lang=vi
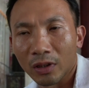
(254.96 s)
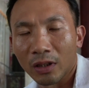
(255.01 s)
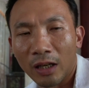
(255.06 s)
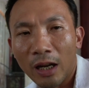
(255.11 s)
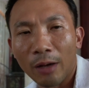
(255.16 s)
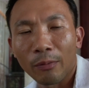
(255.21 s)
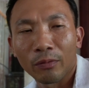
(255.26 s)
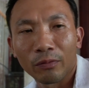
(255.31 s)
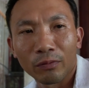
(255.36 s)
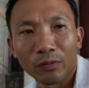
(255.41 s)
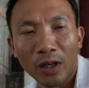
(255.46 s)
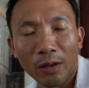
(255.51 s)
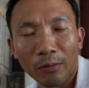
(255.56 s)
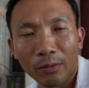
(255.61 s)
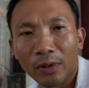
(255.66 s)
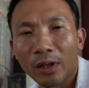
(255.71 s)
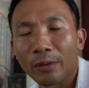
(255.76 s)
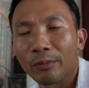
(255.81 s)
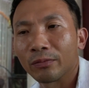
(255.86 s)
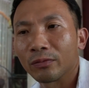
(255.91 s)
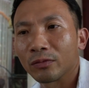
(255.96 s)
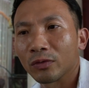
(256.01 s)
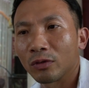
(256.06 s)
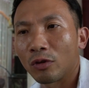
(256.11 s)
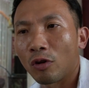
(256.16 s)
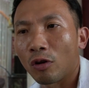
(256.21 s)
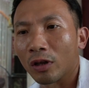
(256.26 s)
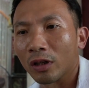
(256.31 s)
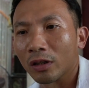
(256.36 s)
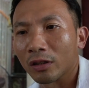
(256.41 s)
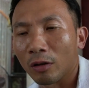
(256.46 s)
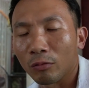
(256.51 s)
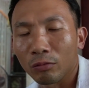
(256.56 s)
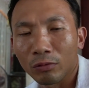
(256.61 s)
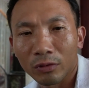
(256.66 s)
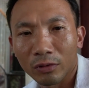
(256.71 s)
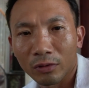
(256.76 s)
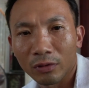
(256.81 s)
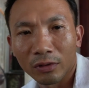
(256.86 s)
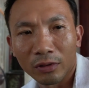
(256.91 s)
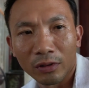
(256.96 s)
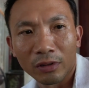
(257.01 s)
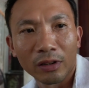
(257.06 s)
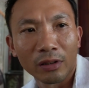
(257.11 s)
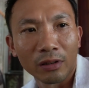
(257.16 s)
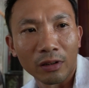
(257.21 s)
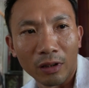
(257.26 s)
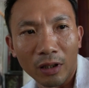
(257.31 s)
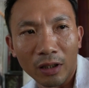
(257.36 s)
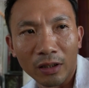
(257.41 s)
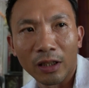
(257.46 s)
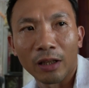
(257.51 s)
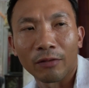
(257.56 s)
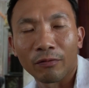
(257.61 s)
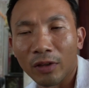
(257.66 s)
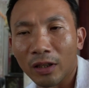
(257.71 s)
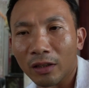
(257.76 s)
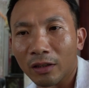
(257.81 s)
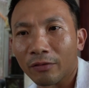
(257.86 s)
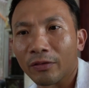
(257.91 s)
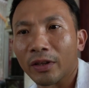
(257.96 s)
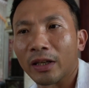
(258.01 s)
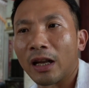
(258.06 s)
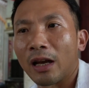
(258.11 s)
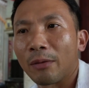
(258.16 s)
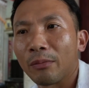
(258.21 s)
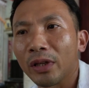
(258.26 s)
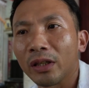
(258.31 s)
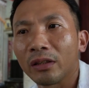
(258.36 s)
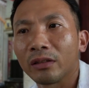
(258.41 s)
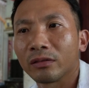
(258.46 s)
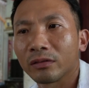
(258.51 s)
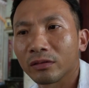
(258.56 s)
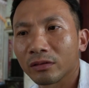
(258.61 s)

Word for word: năm năm năm còn ở trong nước Nhật và nước Việt Nam mình